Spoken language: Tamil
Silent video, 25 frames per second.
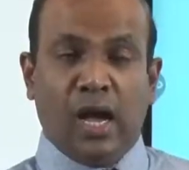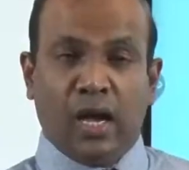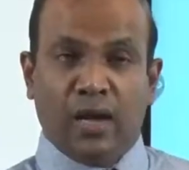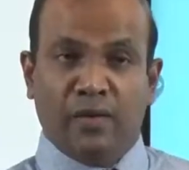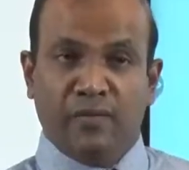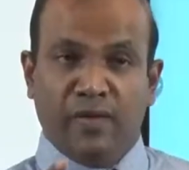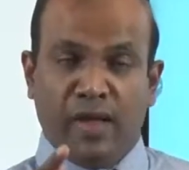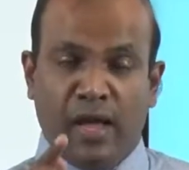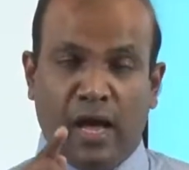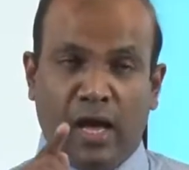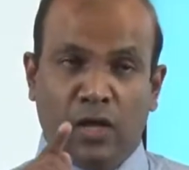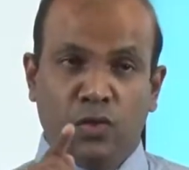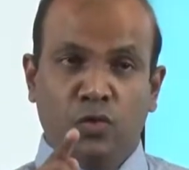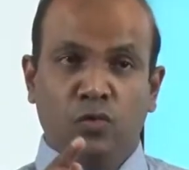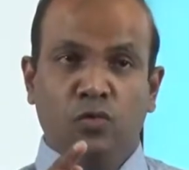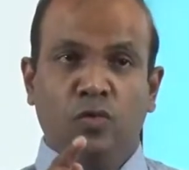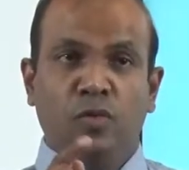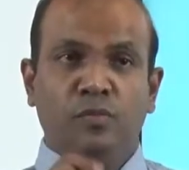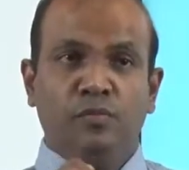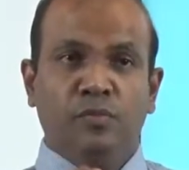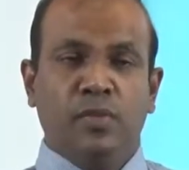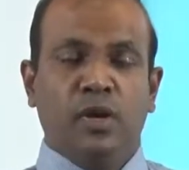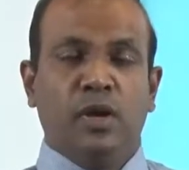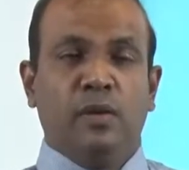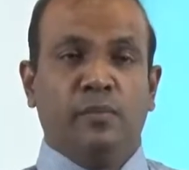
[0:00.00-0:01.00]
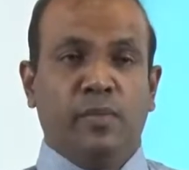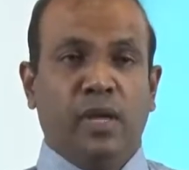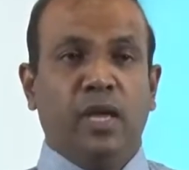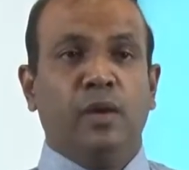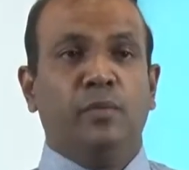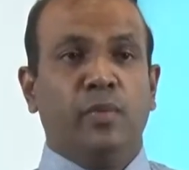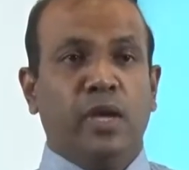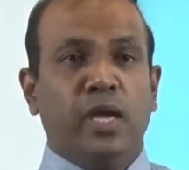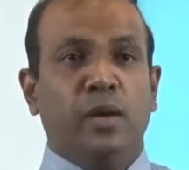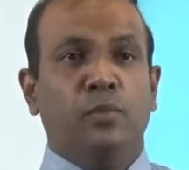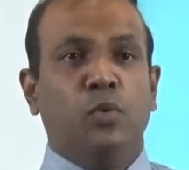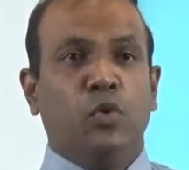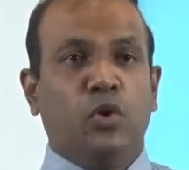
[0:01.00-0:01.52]
ஆகவே அதுவும் மிக
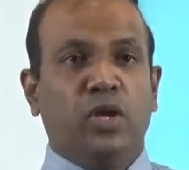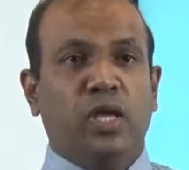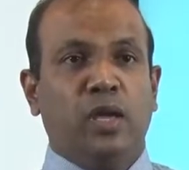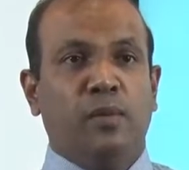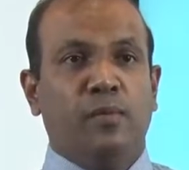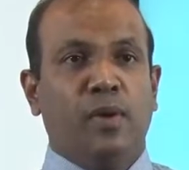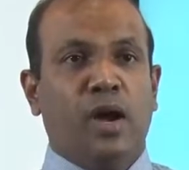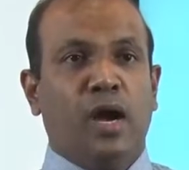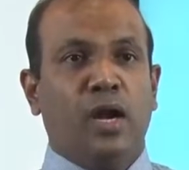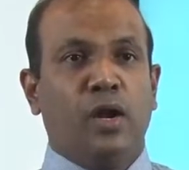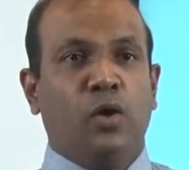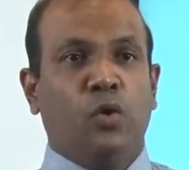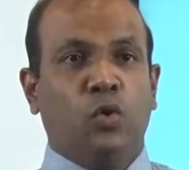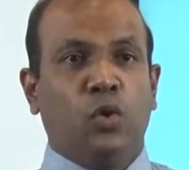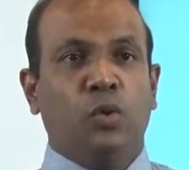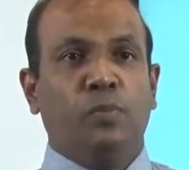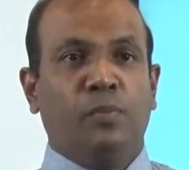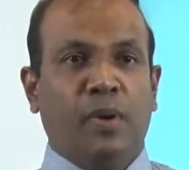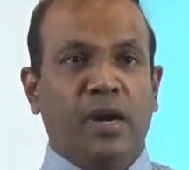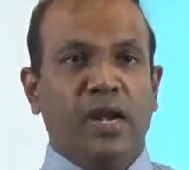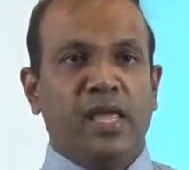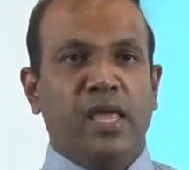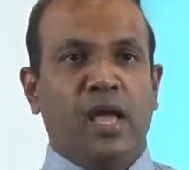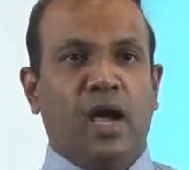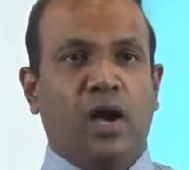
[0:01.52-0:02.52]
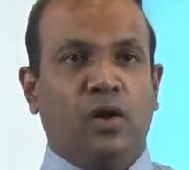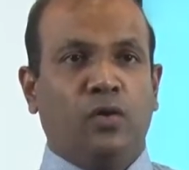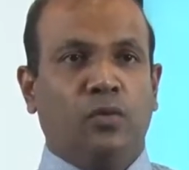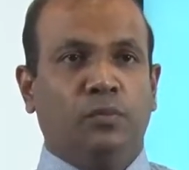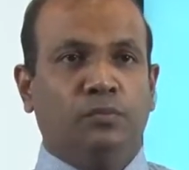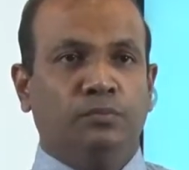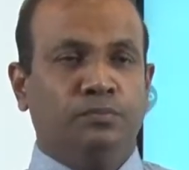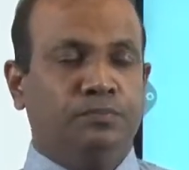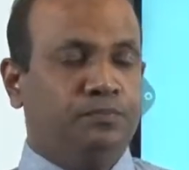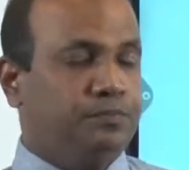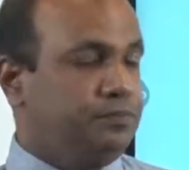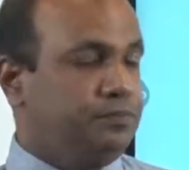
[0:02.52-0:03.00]
மிக முக்கியமான ஒரு பணியாகும்